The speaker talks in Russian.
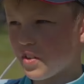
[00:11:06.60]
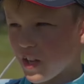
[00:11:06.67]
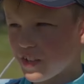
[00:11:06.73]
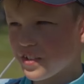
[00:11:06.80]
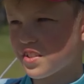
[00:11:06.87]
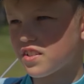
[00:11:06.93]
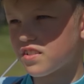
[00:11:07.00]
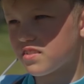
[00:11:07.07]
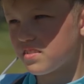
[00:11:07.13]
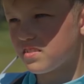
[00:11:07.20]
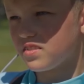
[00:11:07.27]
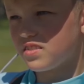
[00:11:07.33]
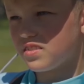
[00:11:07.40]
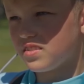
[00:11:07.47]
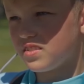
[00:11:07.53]
Ветер
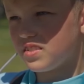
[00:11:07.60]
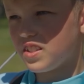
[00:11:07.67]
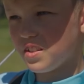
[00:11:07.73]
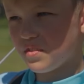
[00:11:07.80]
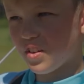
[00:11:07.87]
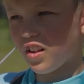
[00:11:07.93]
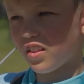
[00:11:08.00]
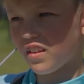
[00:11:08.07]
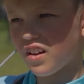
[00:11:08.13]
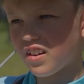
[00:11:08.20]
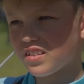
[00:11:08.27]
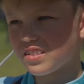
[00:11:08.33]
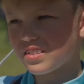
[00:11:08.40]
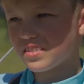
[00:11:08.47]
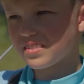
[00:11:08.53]
и волна.
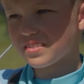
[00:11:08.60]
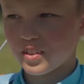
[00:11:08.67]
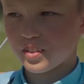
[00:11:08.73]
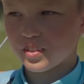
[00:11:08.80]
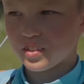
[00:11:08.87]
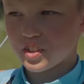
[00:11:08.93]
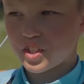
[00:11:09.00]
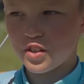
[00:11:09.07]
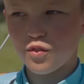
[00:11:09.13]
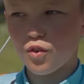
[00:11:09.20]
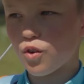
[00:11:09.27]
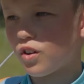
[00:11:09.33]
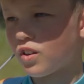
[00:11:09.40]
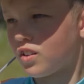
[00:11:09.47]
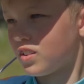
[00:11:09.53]

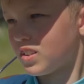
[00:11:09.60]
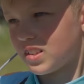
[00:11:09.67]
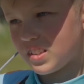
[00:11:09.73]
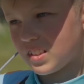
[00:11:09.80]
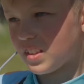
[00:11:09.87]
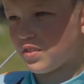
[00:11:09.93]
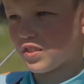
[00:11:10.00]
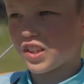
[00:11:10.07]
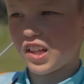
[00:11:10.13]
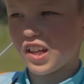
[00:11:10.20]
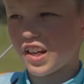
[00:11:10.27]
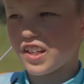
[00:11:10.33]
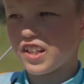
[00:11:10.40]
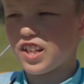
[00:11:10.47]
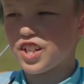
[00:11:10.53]
Чего на
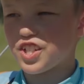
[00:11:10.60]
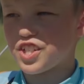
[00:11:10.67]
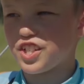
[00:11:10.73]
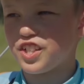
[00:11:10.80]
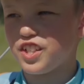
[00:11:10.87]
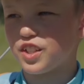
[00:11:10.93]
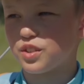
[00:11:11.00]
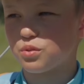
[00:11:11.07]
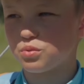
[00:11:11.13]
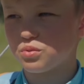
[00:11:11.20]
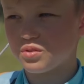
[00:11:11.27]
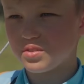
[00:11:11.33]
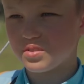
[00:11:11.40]
водохранилище нету.